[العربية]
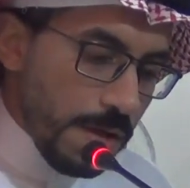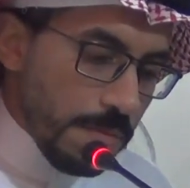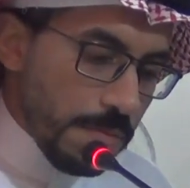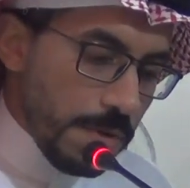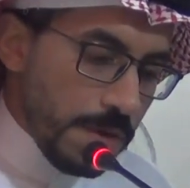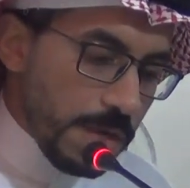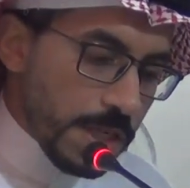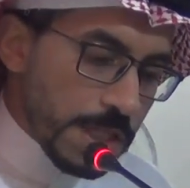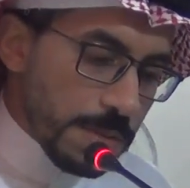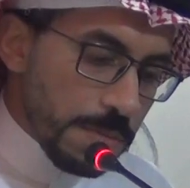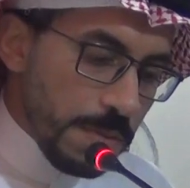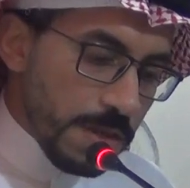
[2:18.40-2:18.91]

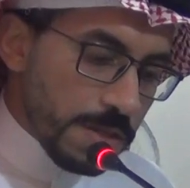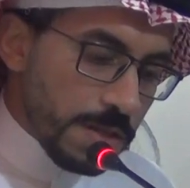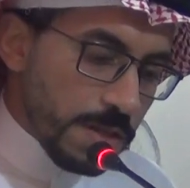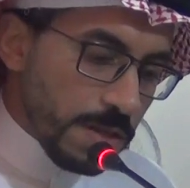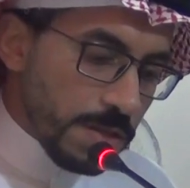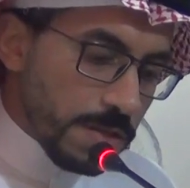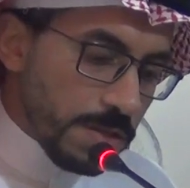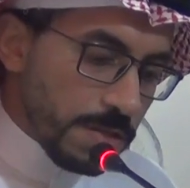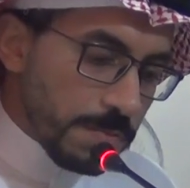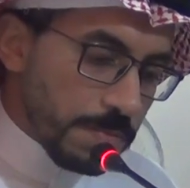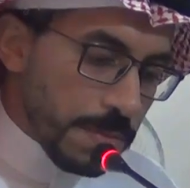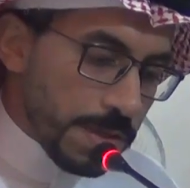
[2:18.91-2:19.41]
بالنسبة
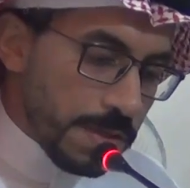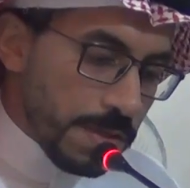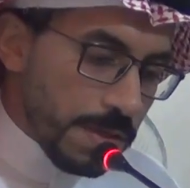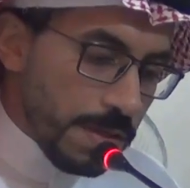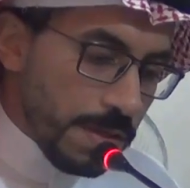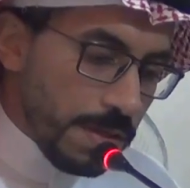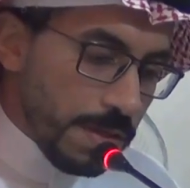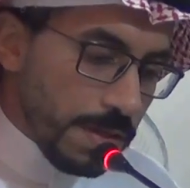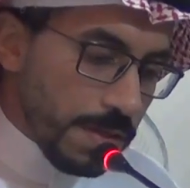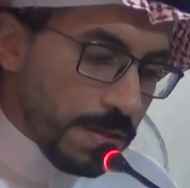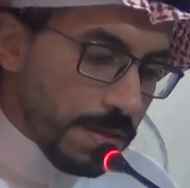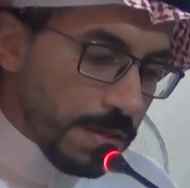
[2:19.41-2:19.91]

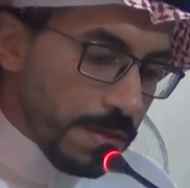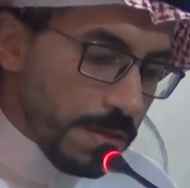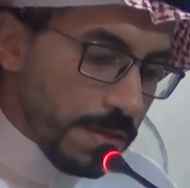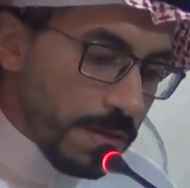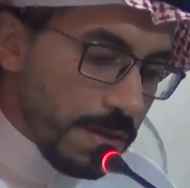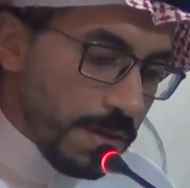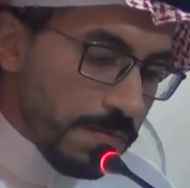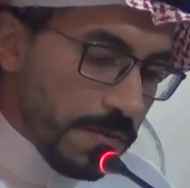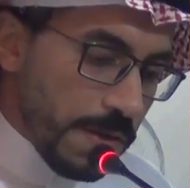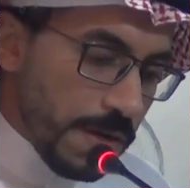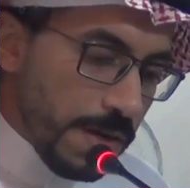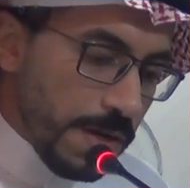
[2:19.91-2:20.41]
لتجربتي
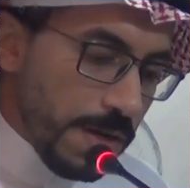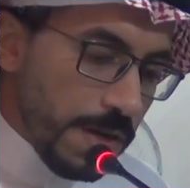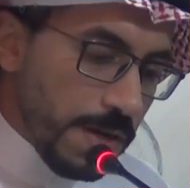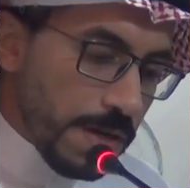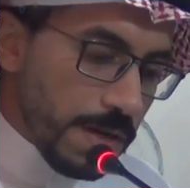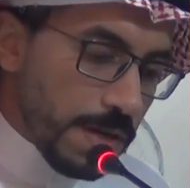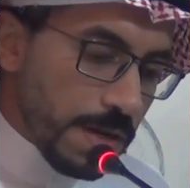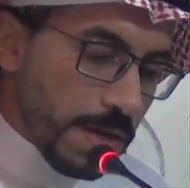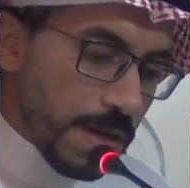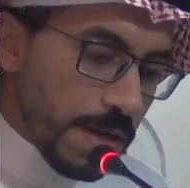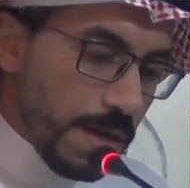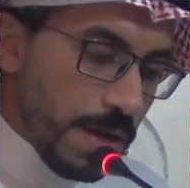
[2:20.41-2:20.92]

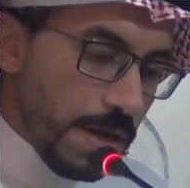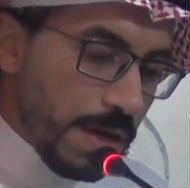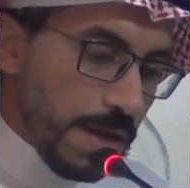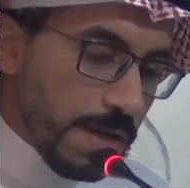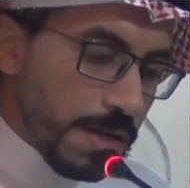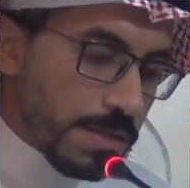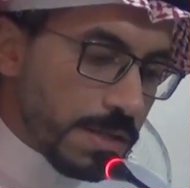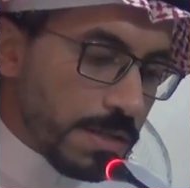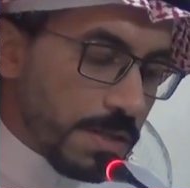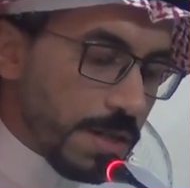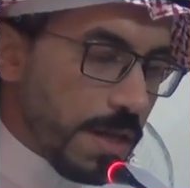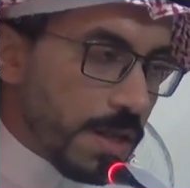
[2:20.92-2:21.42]
الفنية كان
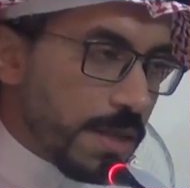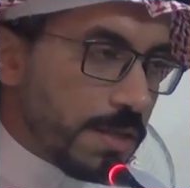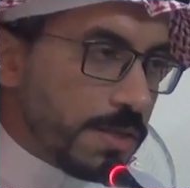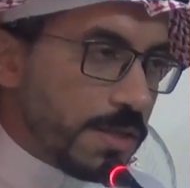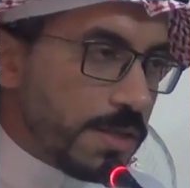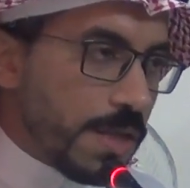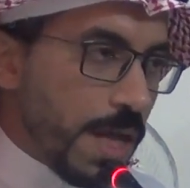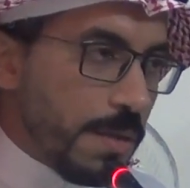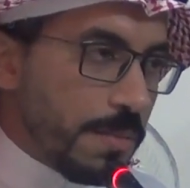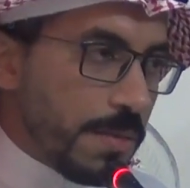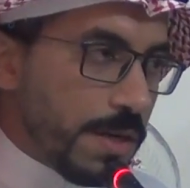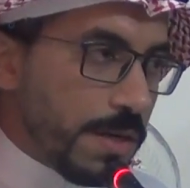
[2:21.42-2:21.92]
الأستاذ
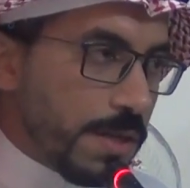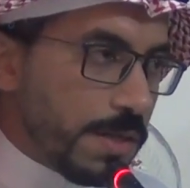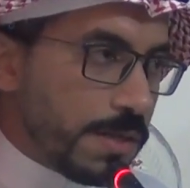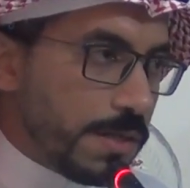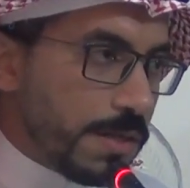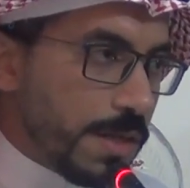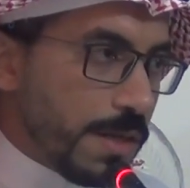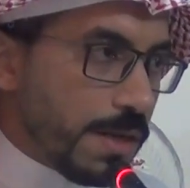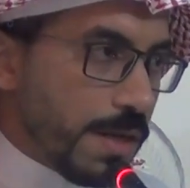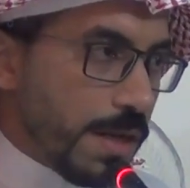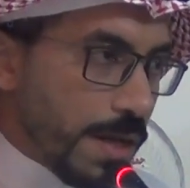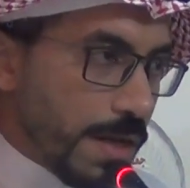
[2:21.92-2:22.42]
سامي
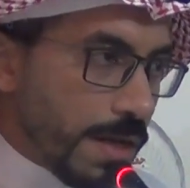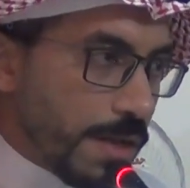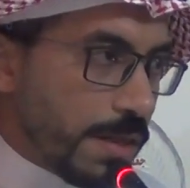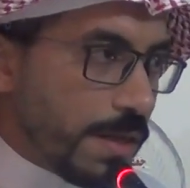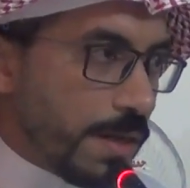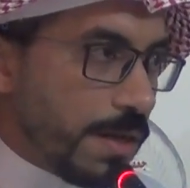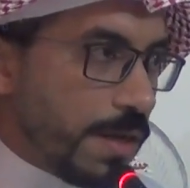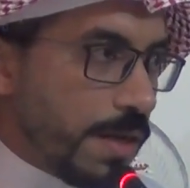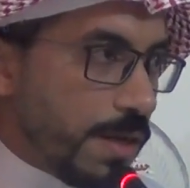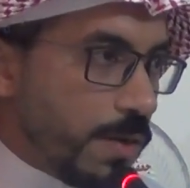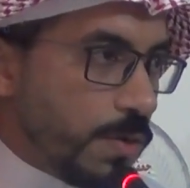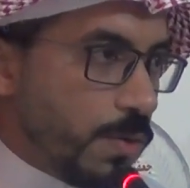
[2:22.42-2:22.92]
الحسين
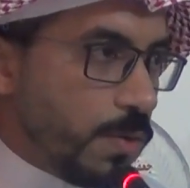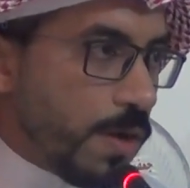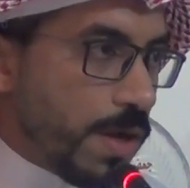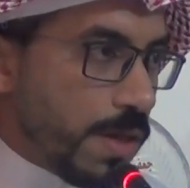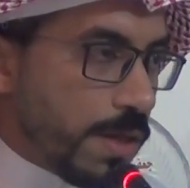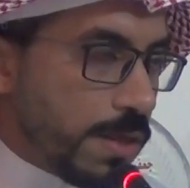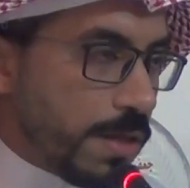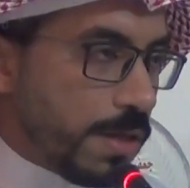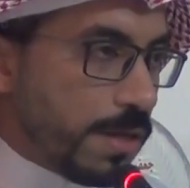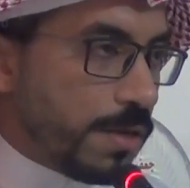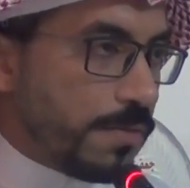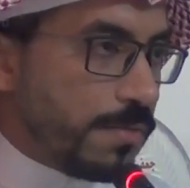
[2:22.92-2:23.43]
أيضا له
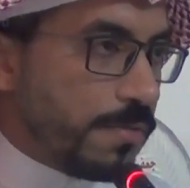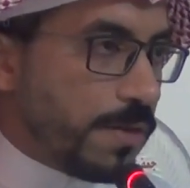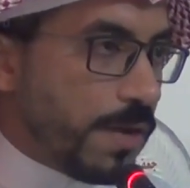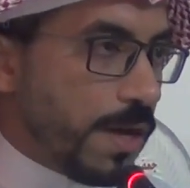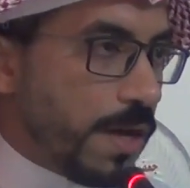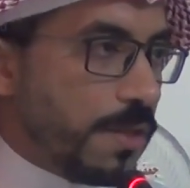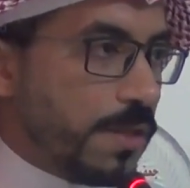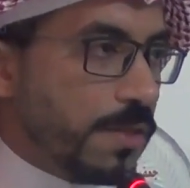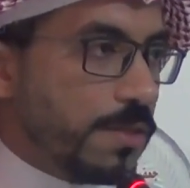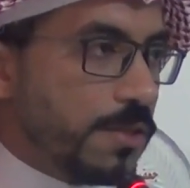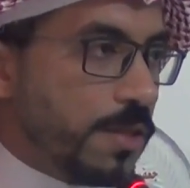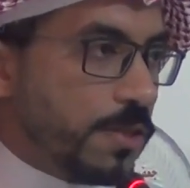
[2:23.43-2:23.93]
أثر في
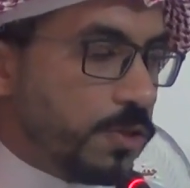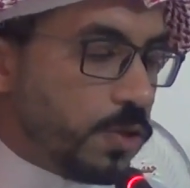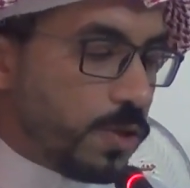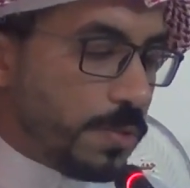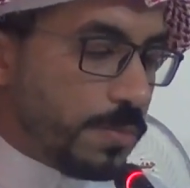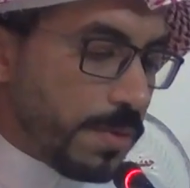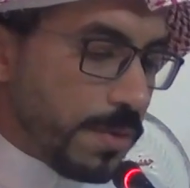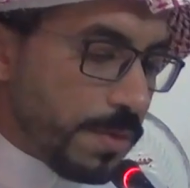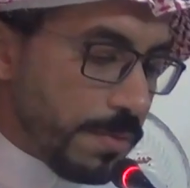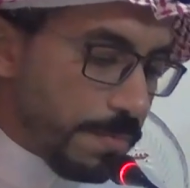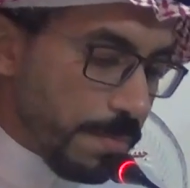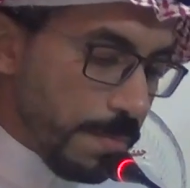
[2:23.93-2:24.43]
هذه
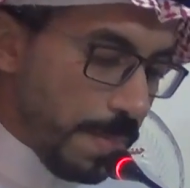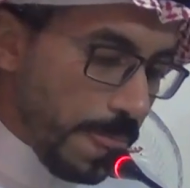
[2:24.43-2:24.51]
التجربة